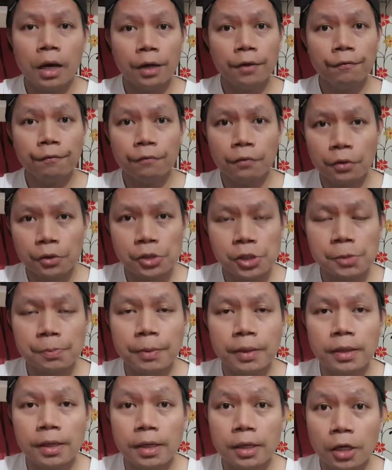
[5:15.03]
And of course,
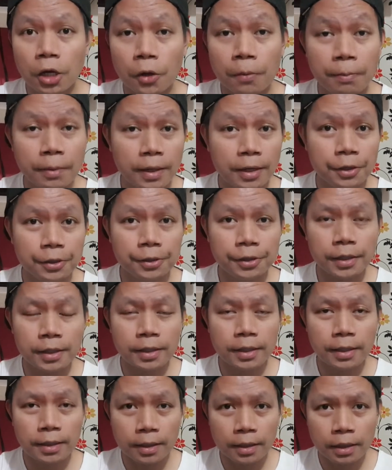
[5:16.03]
pag ikaw may
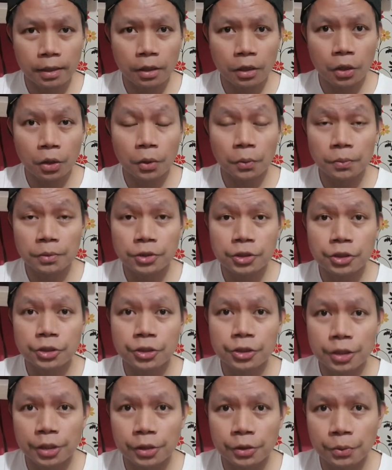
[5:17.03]
learning ka na, always
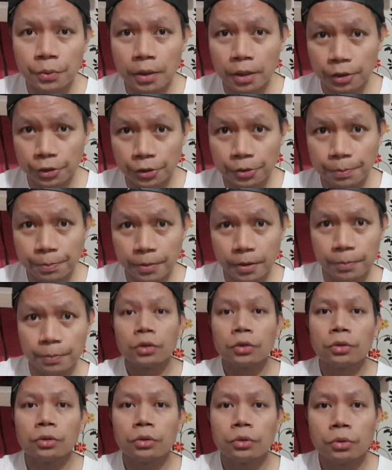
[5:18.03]
share to other
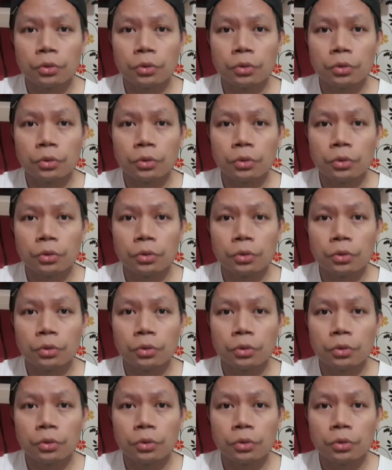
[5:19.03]
people.